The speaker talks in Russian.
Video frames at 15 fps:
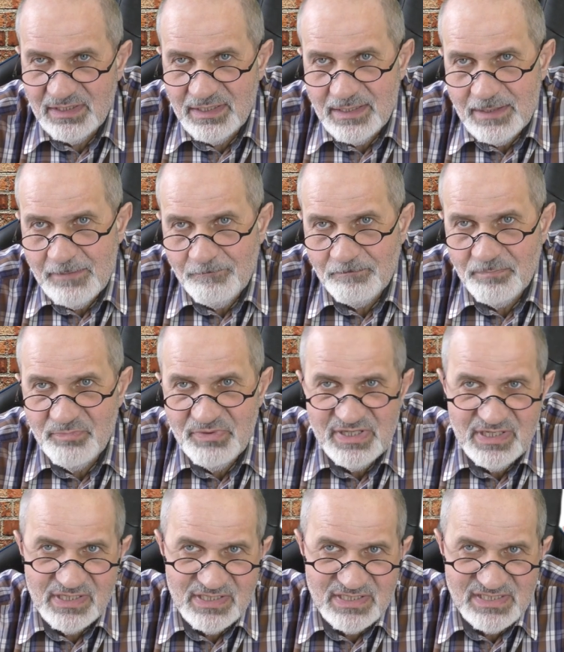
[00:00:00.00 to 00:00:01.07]
а
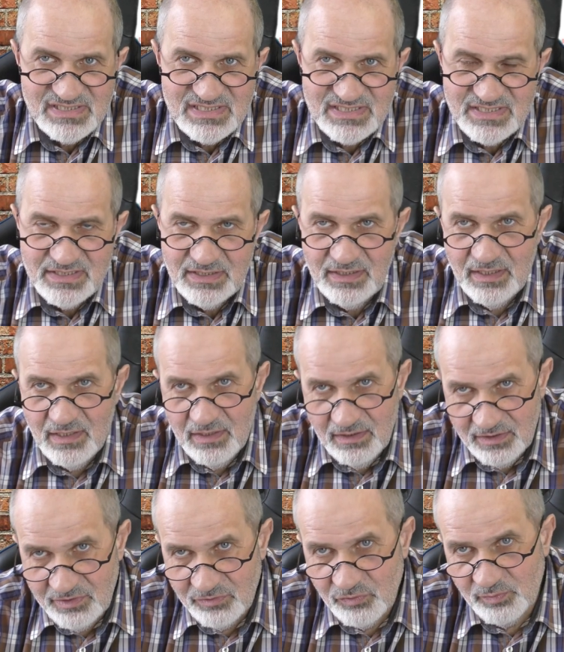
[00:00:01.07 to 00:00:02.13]
перенести
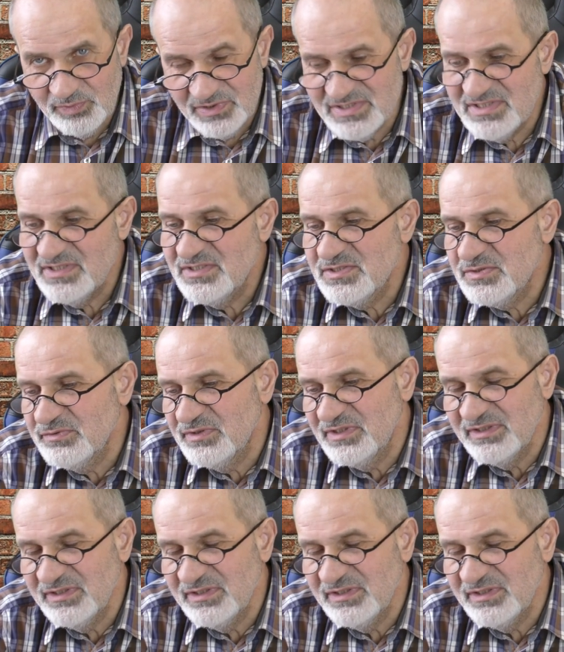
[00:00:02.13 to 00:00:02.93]
эту позицию,